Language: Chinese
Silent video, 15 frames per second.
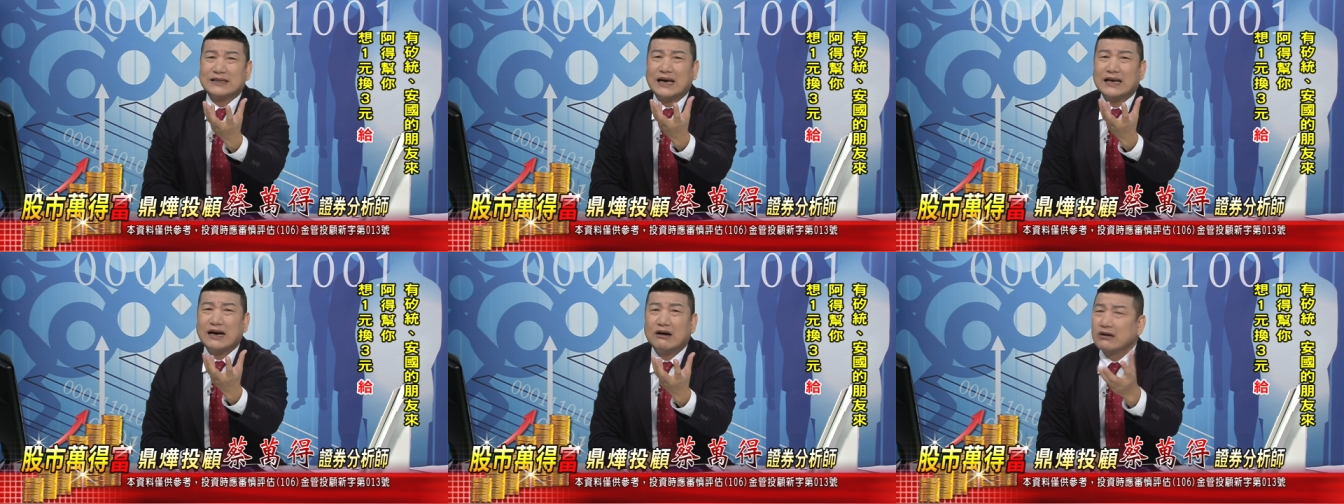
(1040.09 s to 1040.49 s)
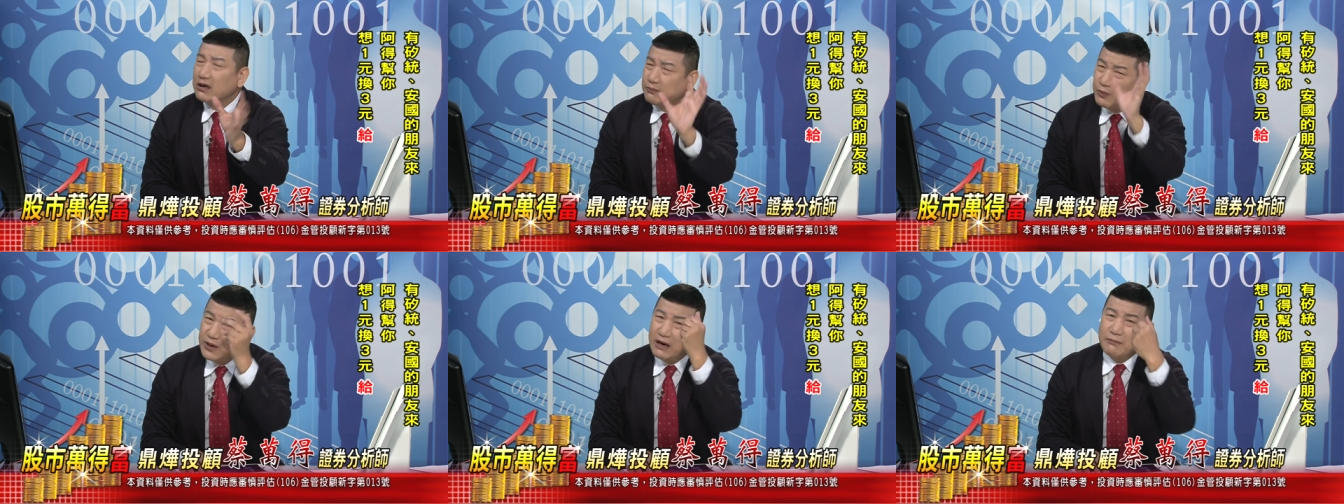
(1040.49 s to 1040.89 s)
太高
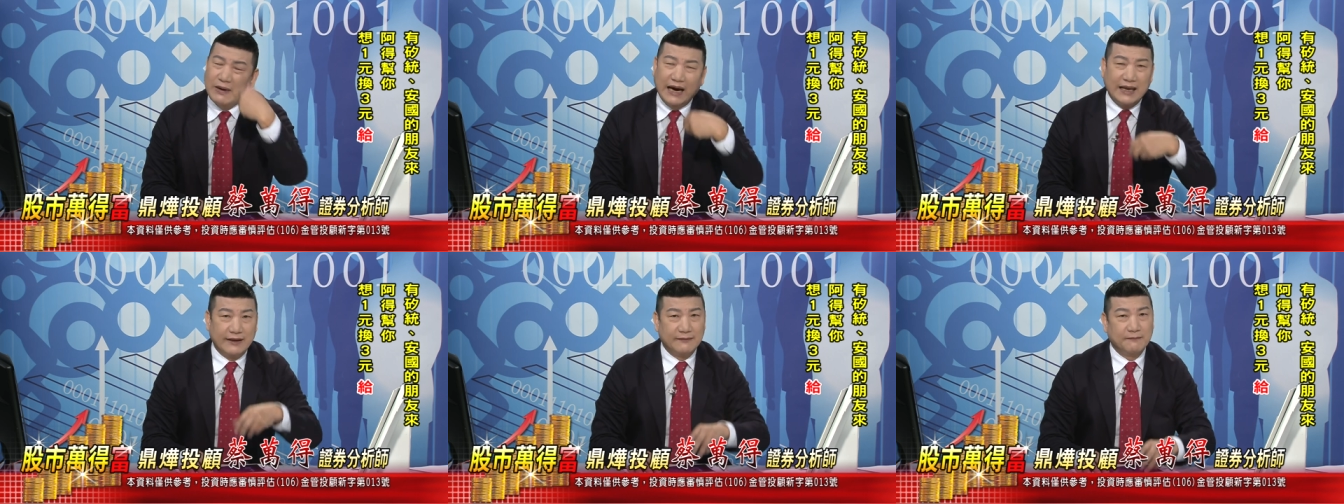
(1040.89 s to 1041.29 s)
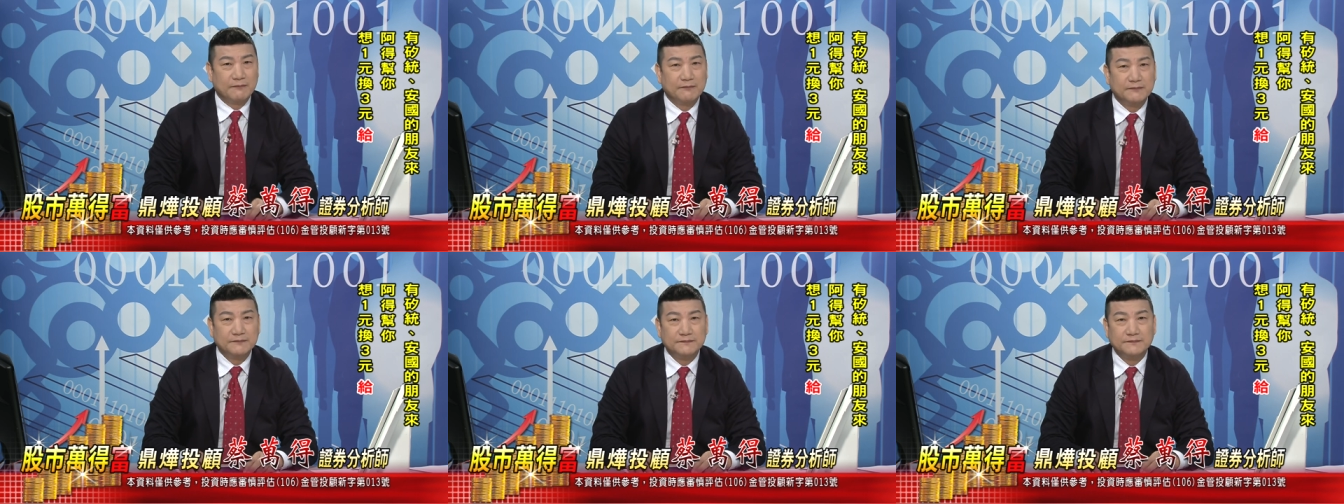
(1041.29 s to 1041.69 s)
了，不要
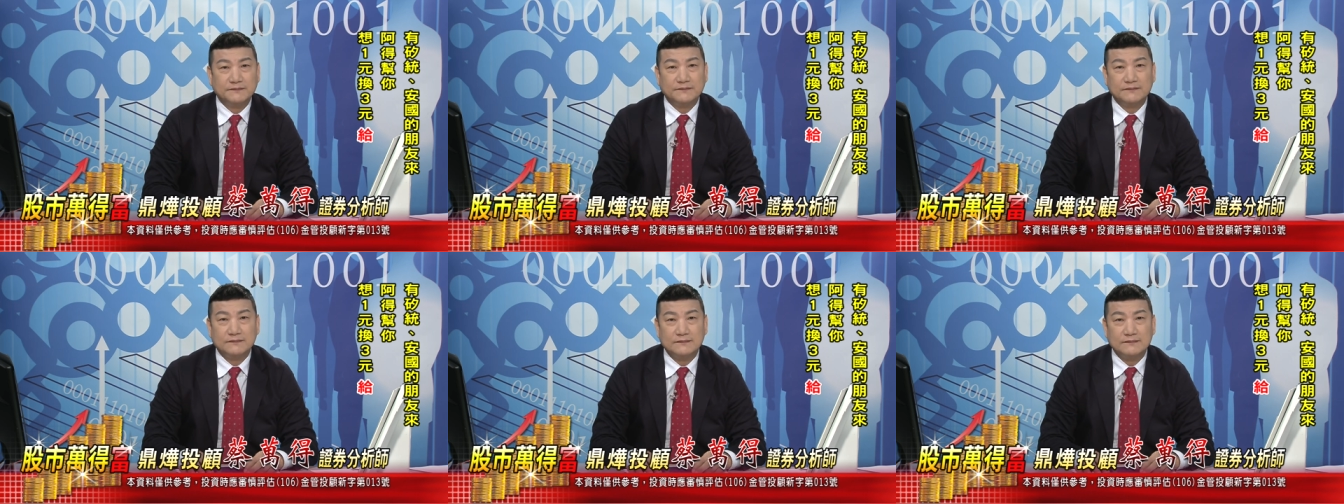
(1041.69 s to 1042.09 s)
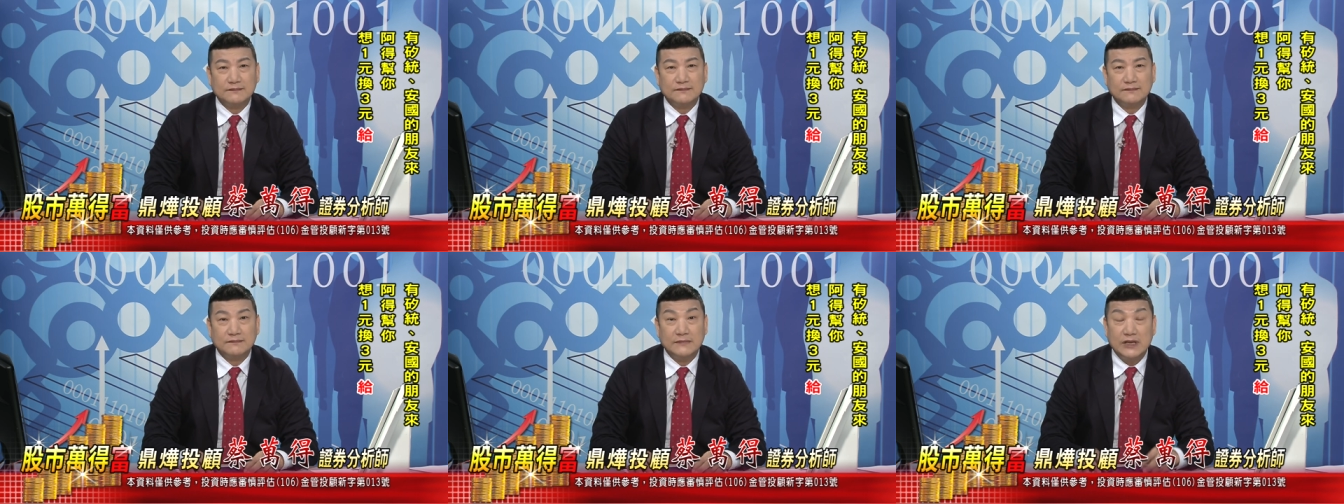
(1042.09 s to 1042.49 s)

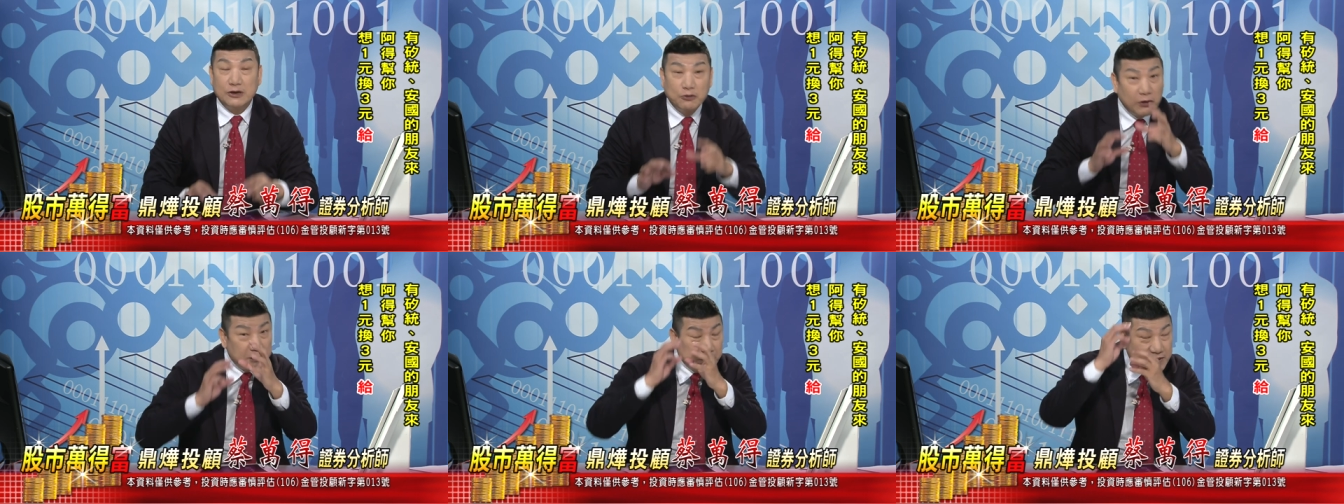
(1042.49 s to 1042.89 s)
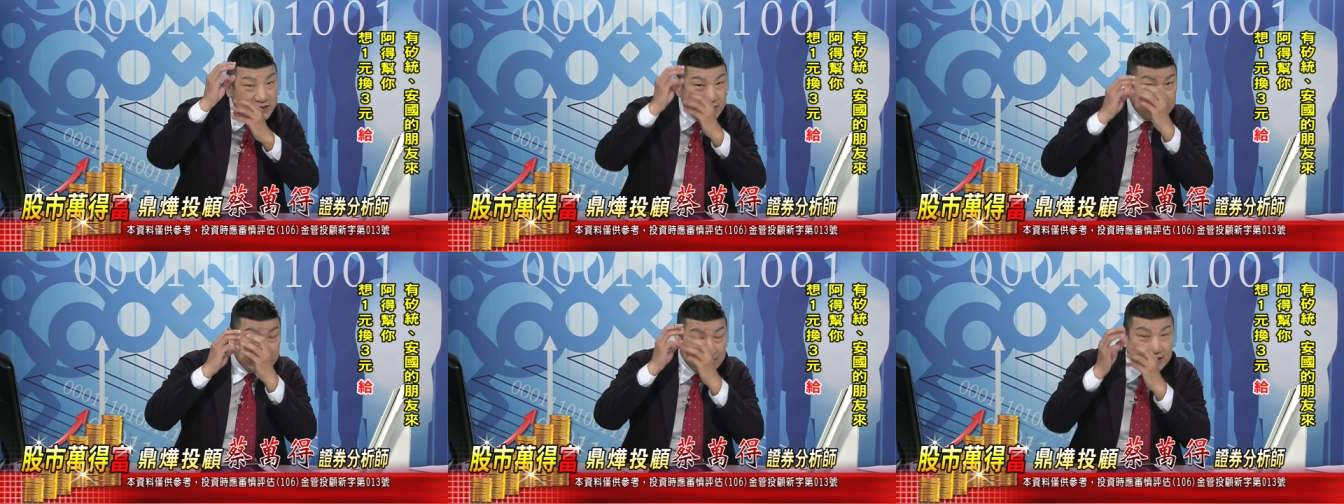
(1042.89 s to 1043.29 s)
买。”你会比
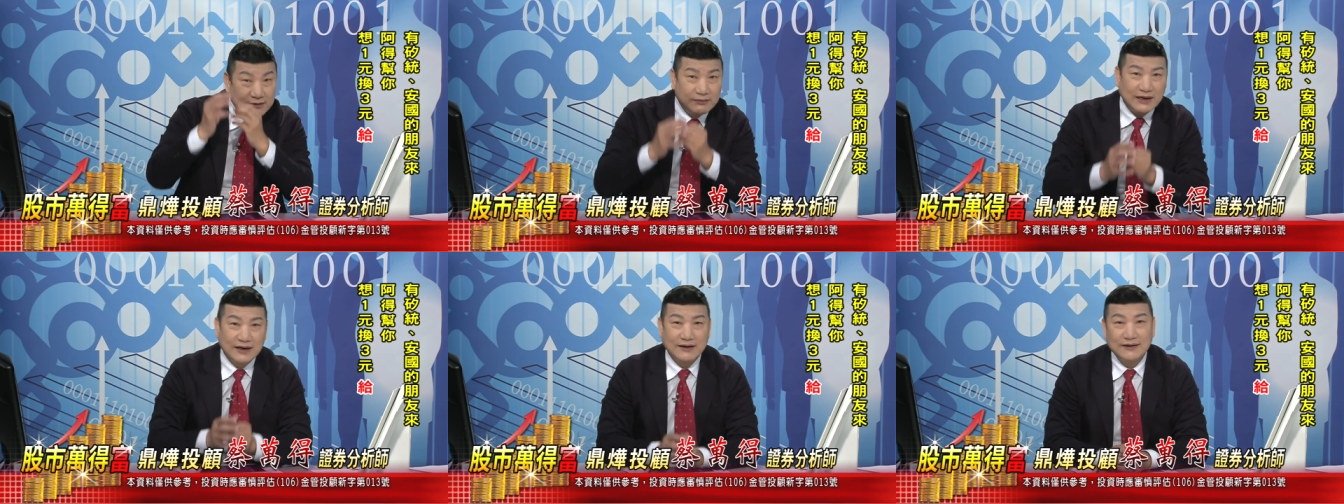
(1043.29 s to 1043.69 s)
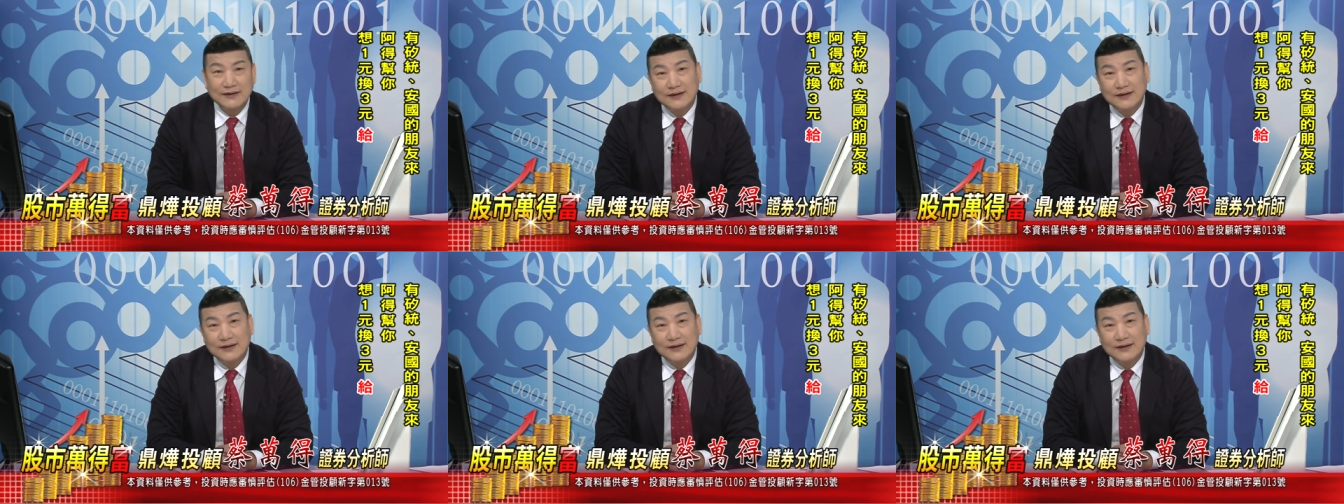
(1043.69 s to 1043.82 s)
较这个嘛？